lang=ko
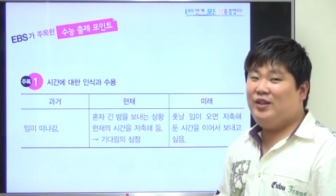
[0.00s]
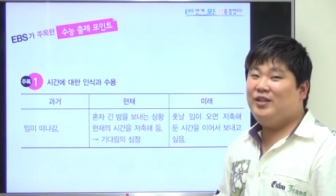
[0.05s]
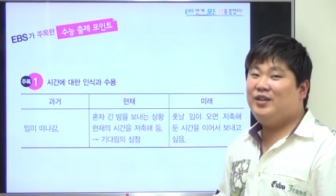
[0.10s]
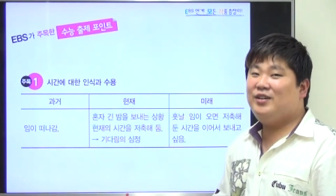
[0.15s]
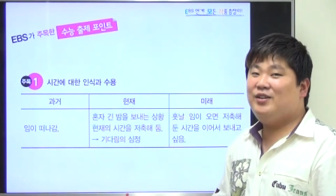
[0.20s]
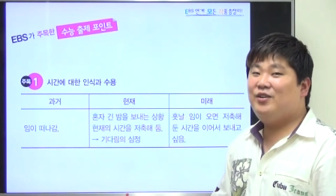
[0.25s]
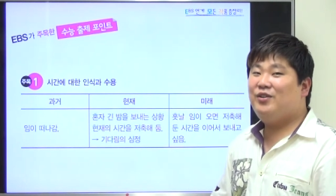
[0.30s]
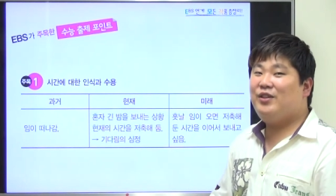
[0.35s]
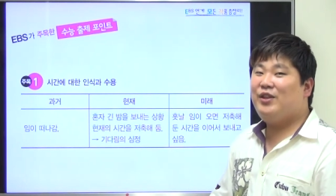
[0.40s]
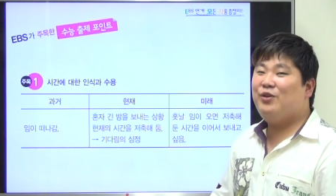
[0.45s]
있는
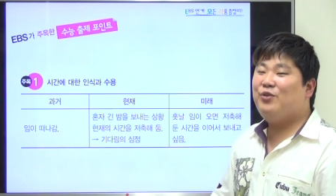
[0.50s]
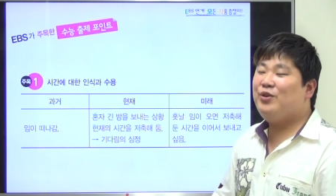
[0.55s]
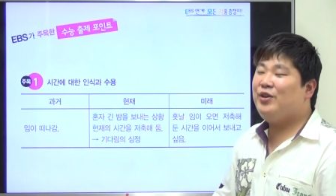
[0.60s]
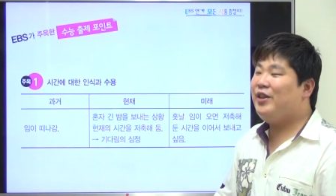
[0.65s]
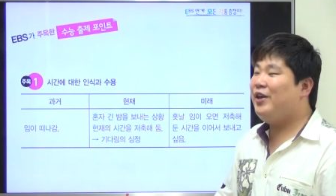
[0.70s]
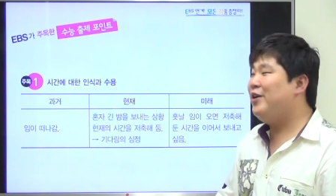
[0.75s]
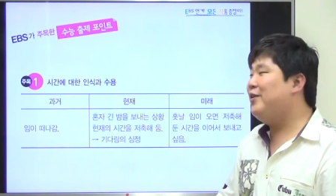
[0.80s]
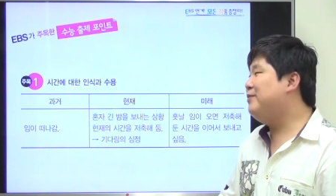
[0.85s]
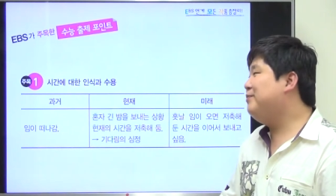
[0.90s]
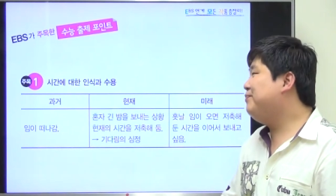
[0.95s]
그런
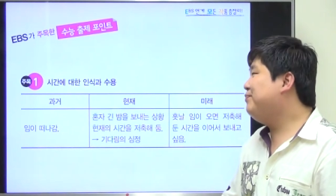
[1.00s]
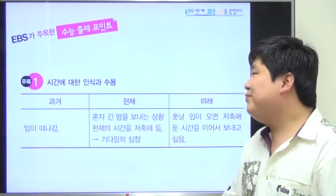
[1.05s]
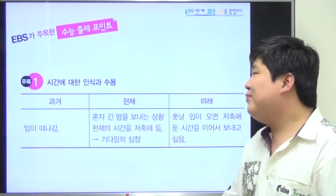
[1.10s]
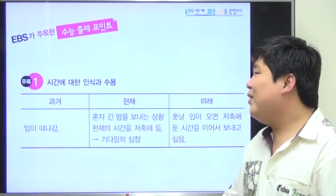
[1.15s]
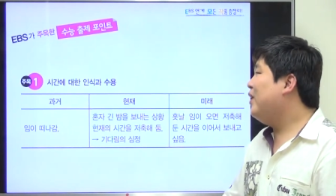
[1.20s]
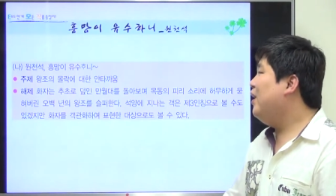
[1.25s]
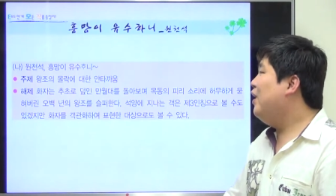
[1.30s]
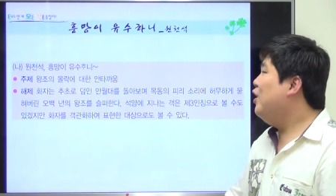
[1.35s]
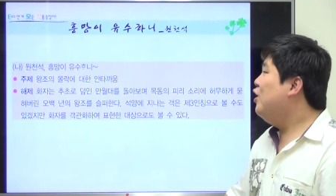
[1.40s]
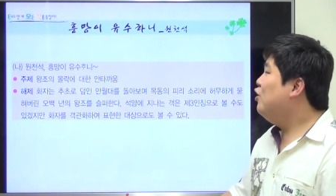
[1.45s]
내용이네요.
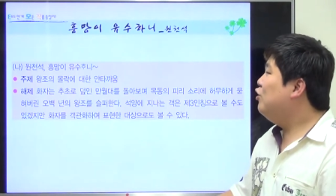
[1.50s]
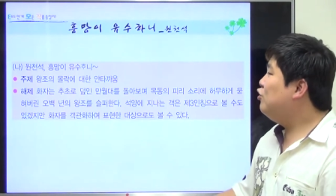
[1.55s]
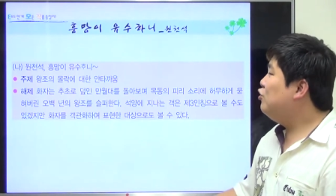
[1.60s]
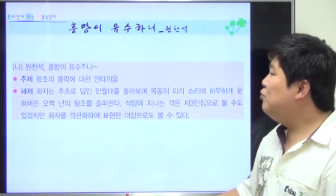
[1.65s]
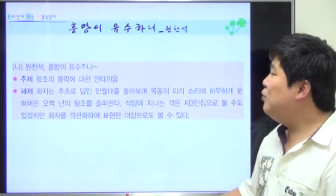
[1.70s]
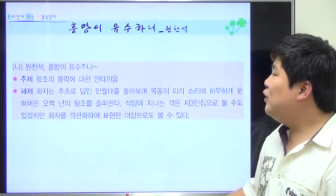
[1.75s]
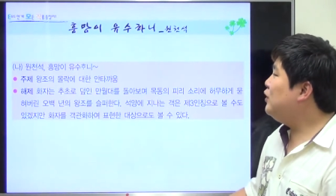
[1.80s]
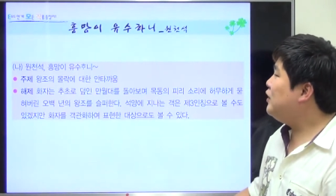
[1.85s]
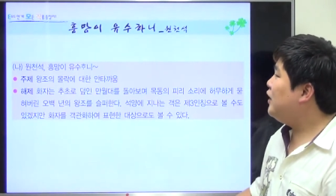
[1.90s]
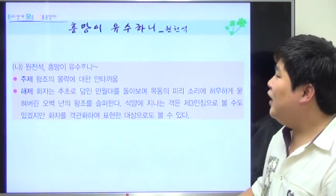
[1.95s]
두
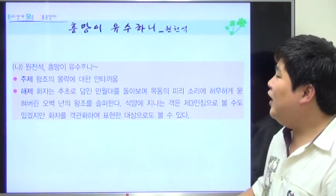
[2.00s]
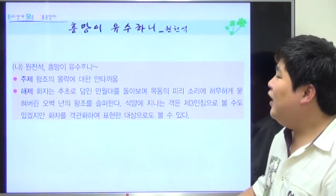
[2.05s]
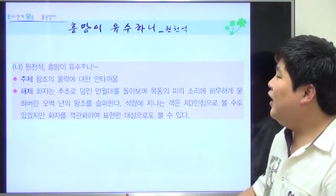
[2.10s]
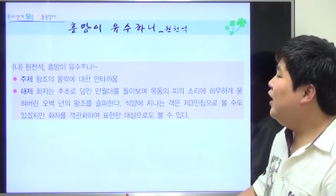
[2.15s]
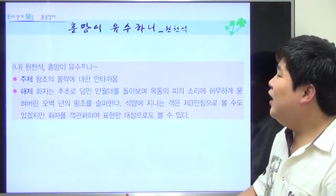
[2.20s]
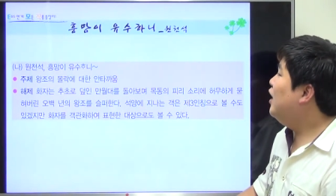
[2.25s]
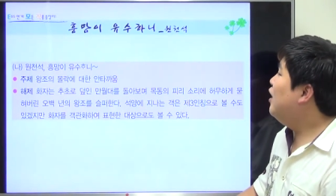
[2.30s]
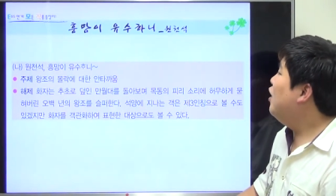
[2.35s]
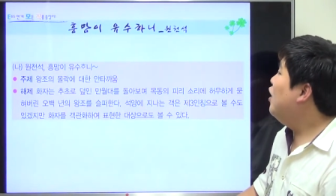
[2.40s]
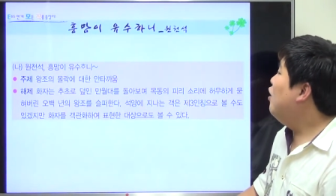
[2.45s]

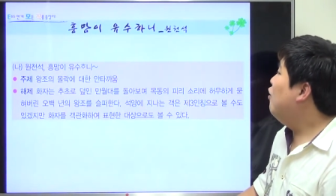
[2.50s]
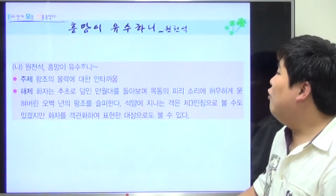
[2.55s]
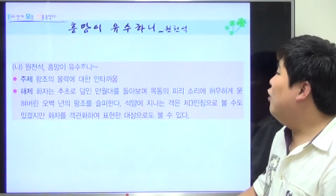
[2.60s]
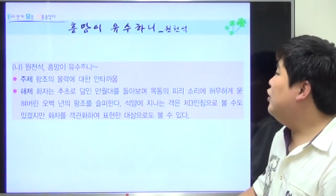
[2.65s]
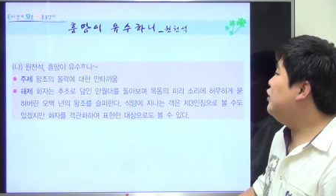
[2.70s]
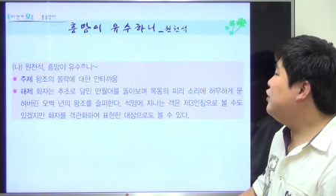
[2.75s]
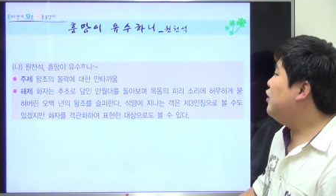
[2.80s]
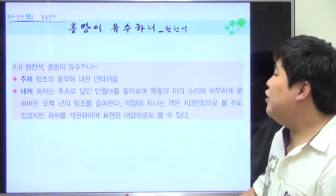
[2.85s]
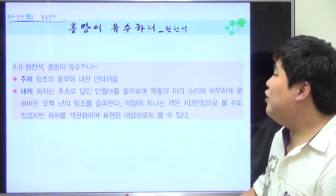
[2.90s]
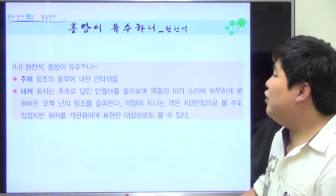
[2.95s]
번째,
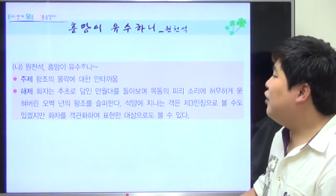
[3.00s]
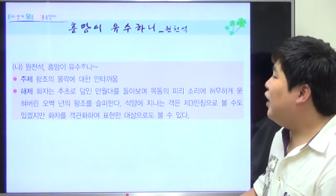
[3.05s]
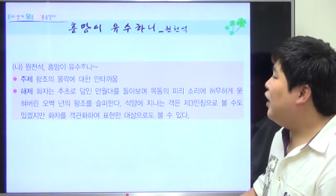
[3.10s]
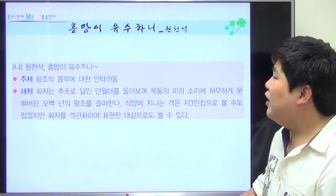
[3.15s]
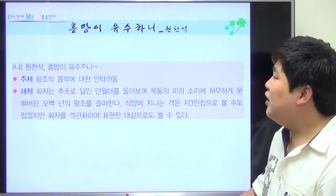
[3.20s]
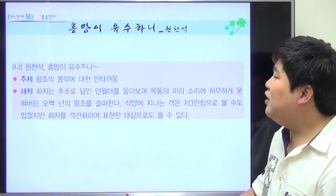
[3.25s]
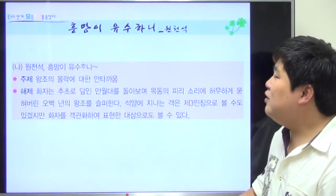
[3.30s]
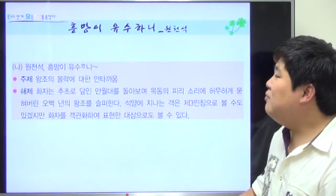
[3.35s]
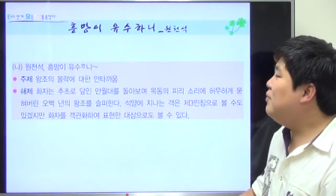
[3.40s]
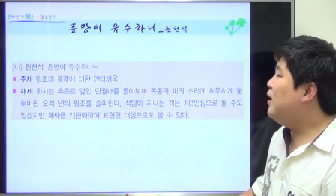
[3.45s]
원천석의
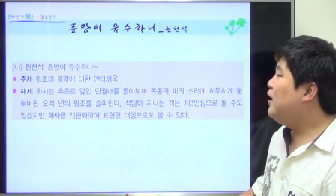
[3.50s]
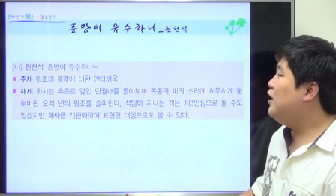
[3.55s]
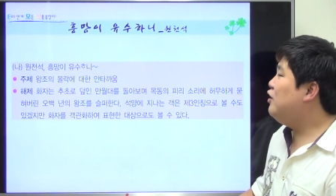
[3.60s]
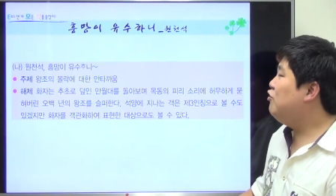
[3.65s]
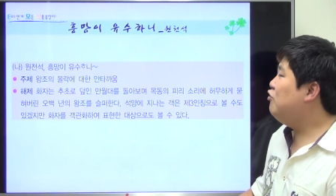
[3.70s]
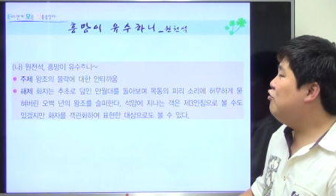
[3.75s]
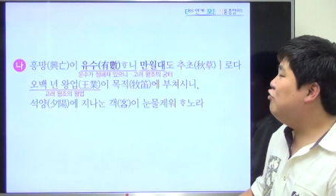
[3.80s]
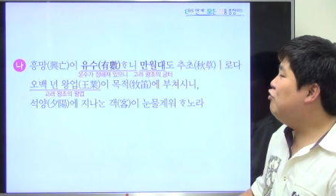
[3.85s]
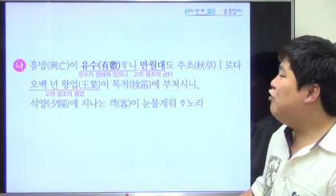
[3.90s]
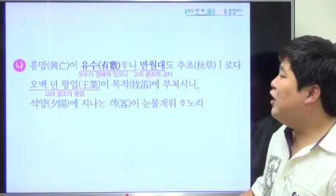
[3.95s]
흥망이
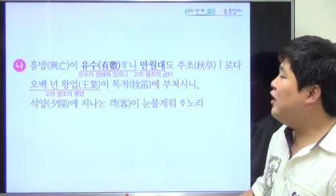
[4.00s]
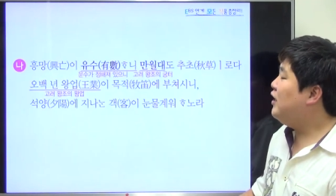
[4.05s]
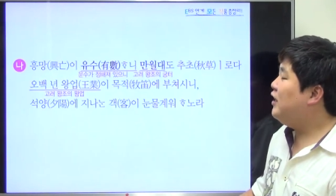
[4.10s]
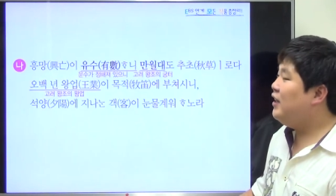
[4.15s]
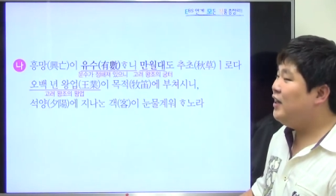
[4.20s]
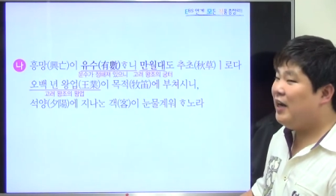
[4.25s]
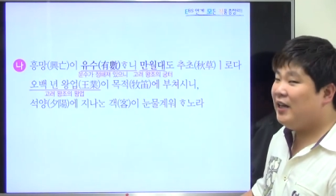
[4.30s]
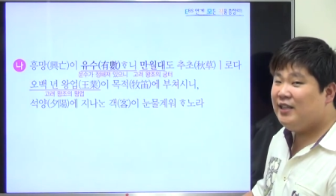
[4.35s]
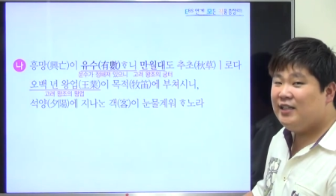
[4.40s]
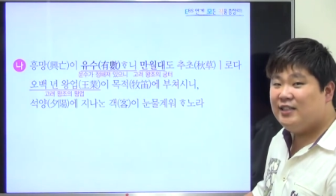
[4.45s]

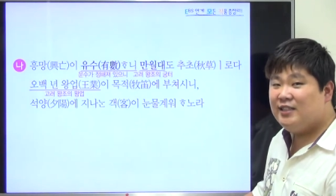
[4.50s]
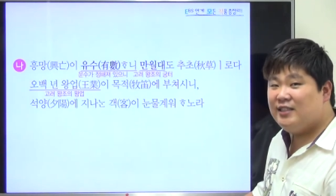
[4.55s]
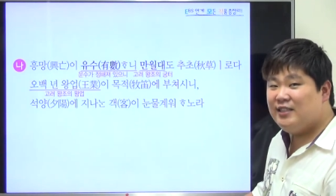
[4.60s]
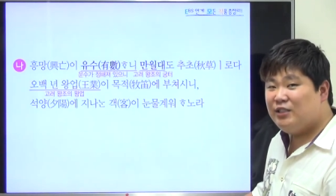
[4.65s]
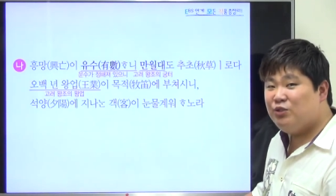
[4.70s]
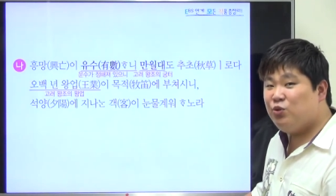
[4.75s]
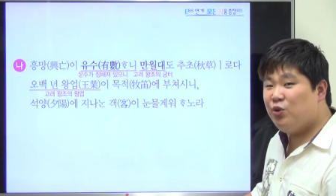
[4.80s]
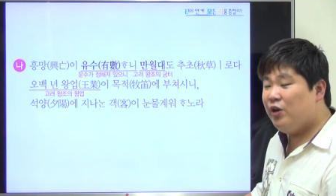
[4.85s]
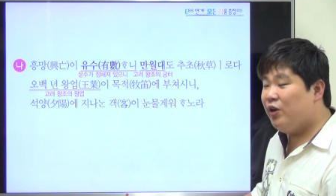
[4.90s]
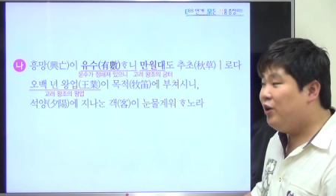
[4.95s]
유수하니라는
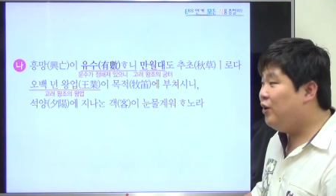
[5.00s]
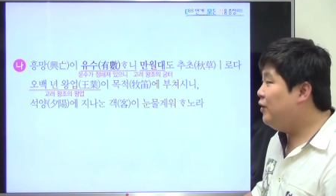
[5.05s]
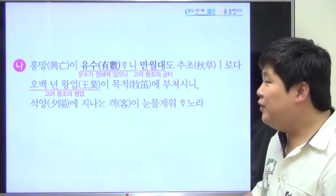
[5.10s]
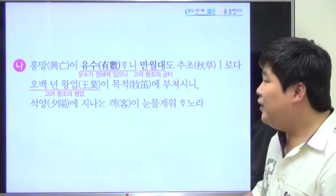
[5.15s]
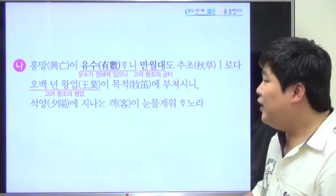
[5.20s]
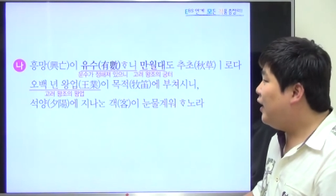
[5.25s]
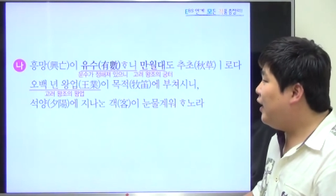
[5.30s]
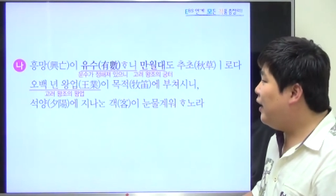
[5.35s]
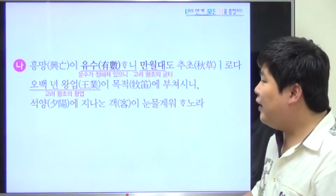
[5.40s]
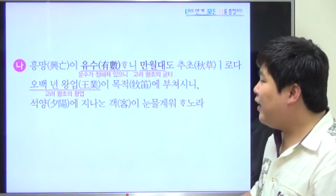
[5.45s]

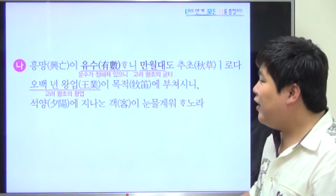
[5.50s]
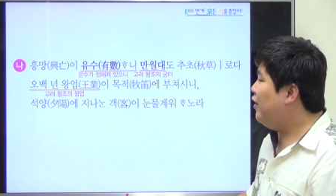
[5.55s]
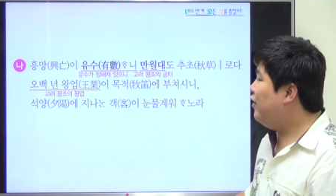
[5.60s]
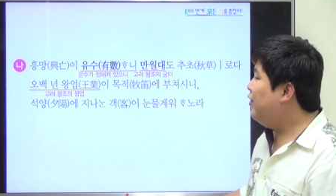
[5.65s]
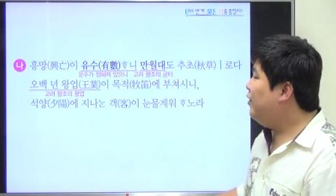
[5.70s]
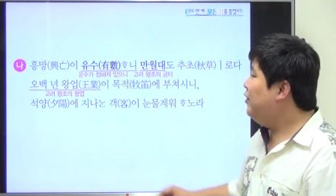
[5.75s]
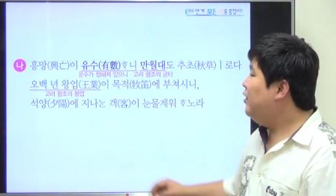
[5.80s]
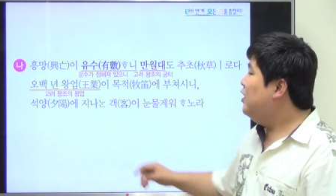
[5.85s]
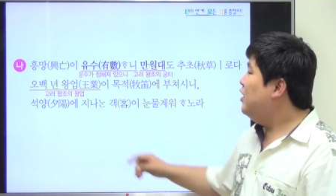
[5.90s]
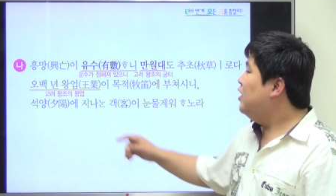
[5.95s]
시조예요.
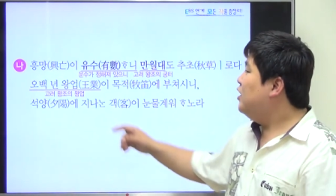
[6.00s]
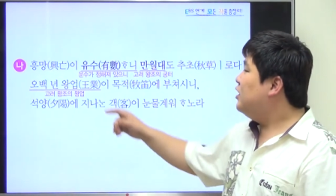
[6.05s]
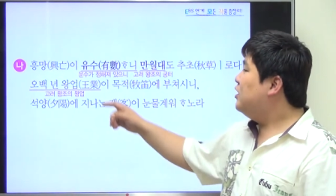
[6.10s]
갈게요.